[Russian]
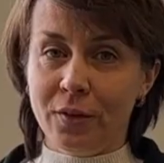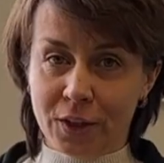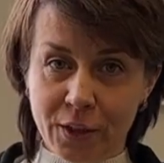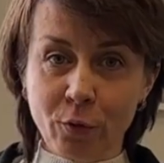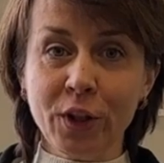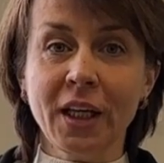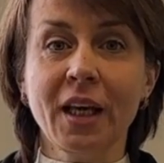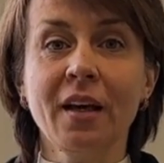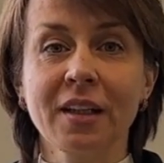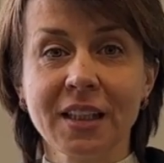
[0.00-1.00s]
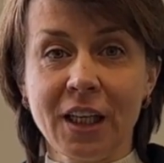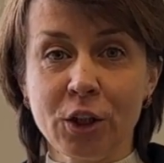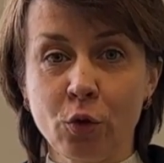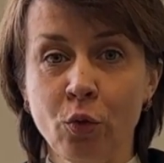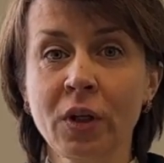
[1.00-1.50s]
Сегодня я
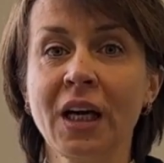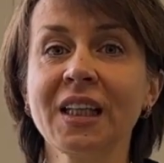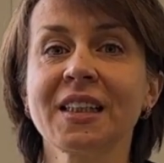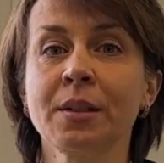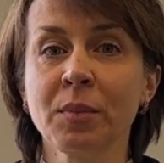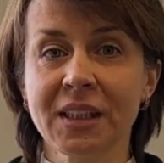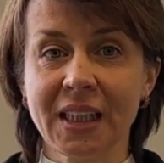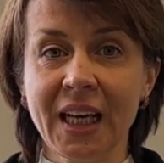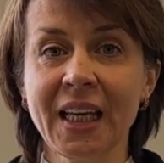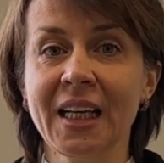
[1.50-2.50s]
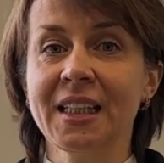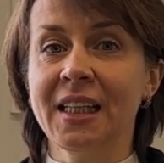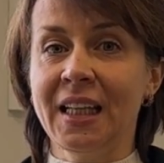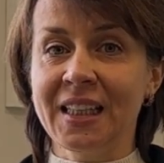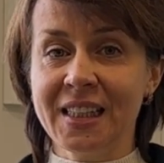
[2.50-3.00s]
расскажу, как
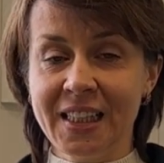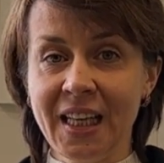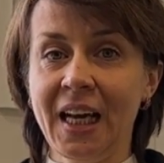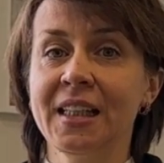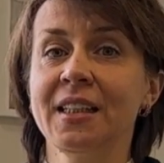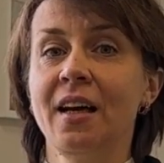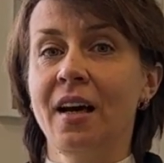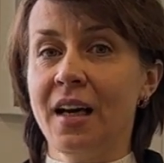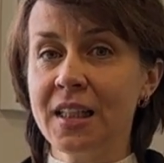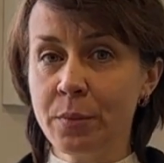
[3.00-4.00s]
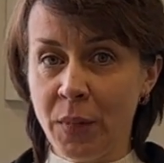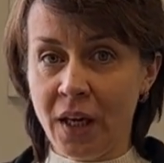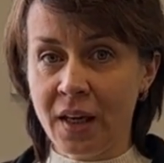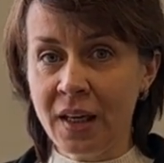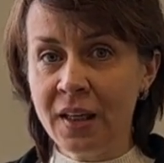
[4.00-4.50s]
самостоятельно снять
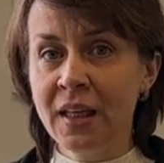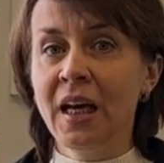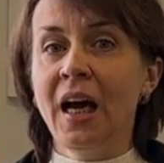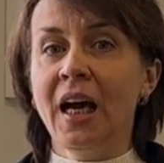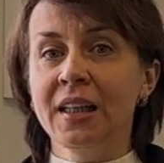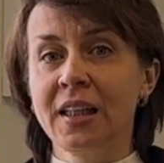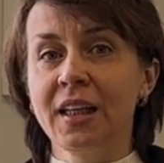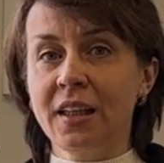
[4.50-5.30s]
размеры а, для